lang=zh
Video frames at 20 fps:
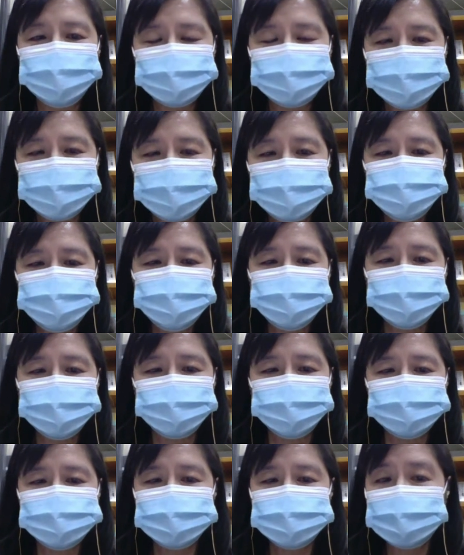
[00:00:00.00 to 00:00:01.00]
哦，告诉
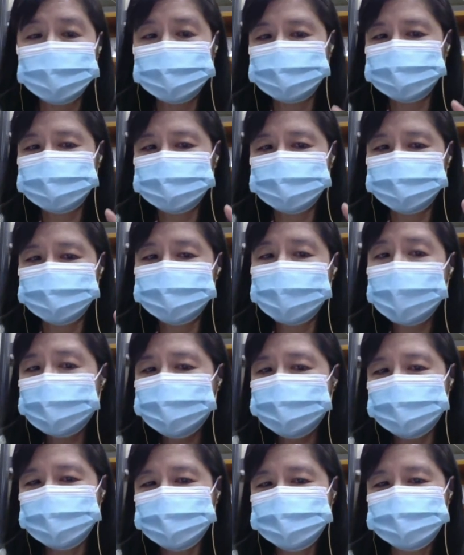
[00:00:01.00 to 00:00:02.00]
我我在
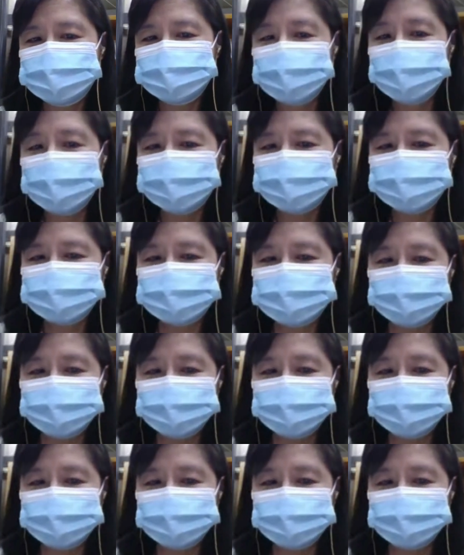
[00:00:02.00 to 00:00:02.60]
八月二十号